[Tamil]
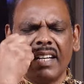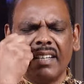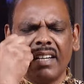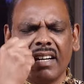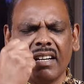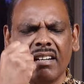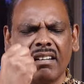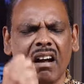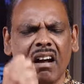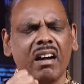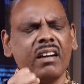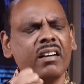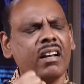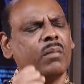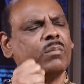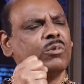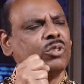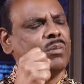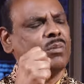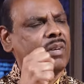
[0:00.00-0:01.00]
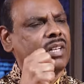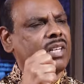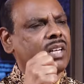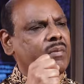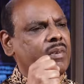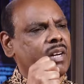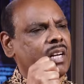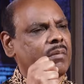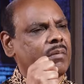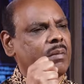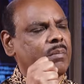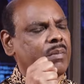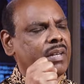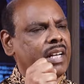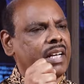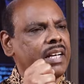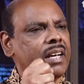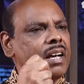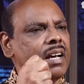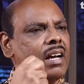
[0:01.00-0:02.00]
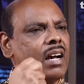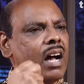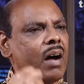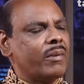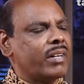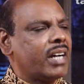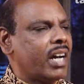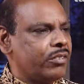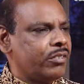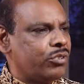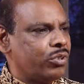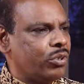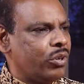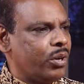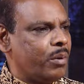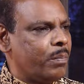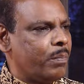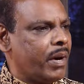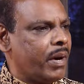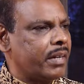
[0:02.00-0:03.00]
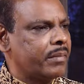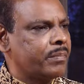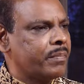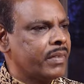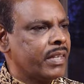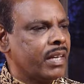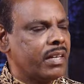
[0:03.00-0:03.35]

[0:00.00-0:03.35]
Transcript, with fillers: எதற்காக நாம் ஜெபிக்க வேண்டும் என்பதை அவர் கற்றுக் கொடுப்பார்